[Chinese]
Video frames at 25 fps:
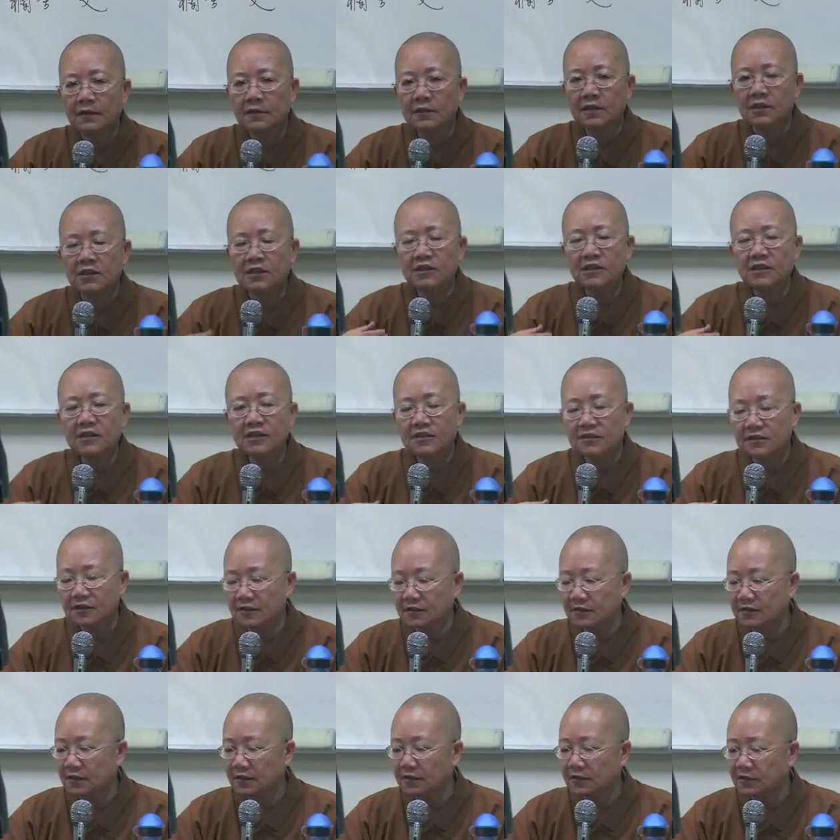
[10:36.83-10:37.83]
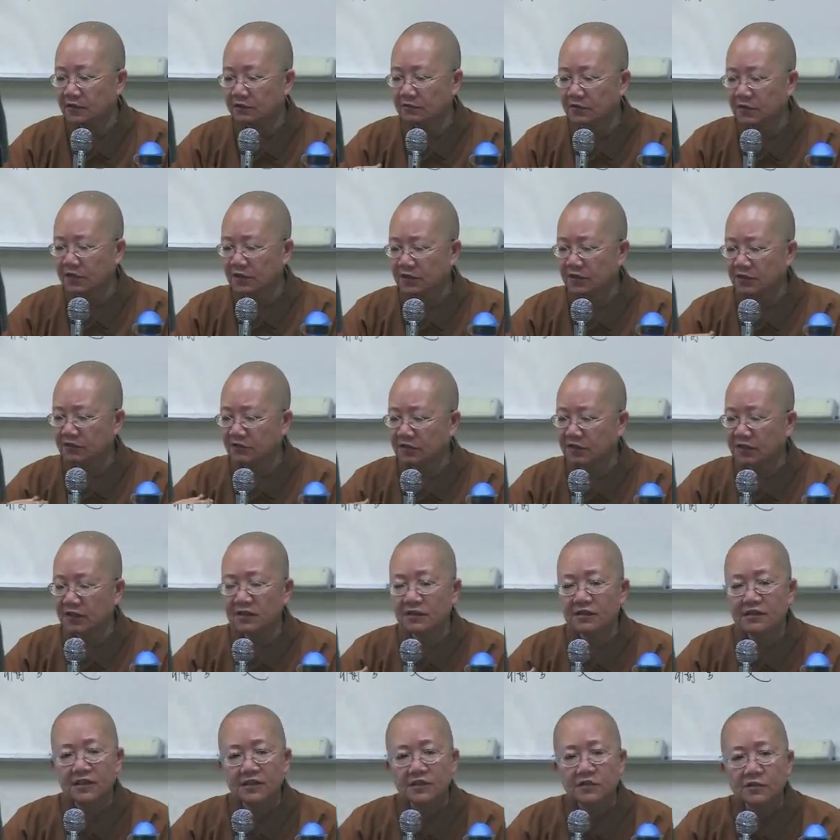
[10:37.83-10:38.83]
庭院深深，究竟有
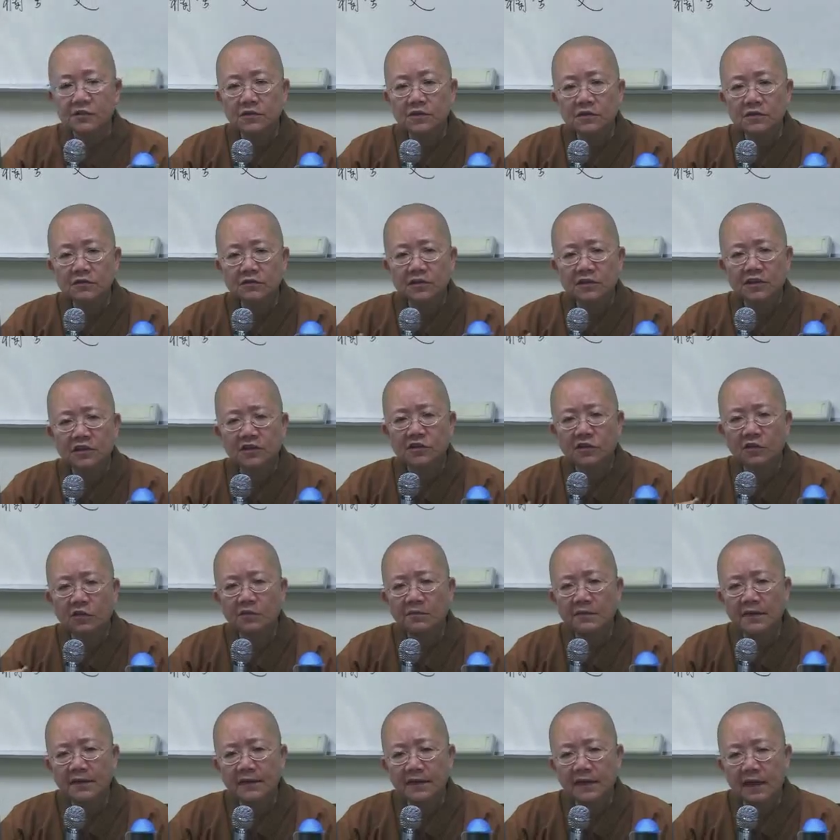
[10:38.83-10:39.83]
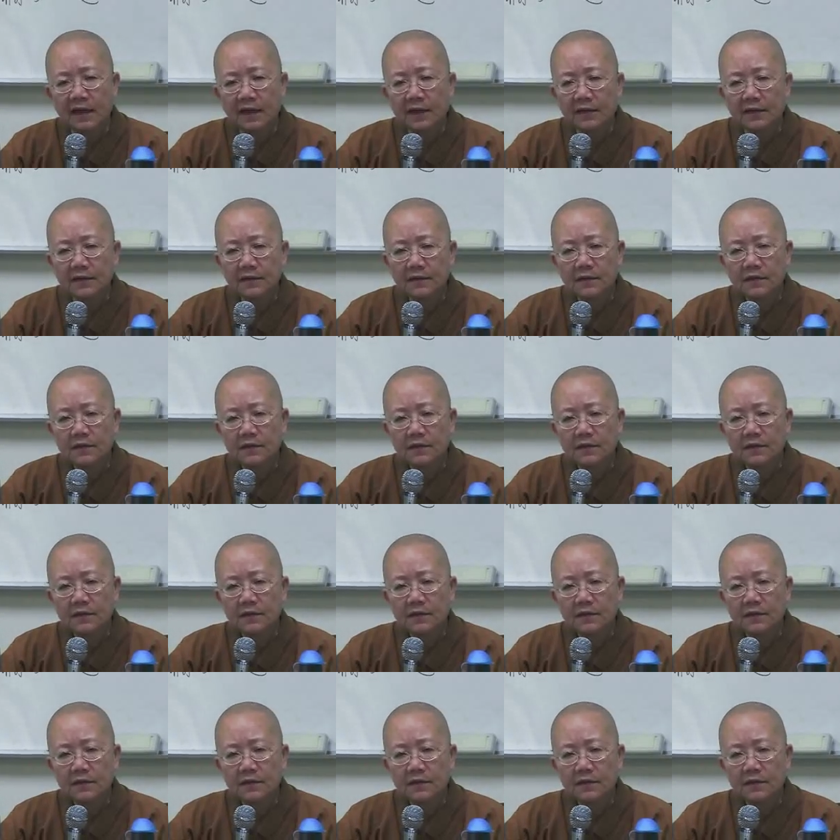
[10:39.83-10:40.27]
深几许？有几重门呢？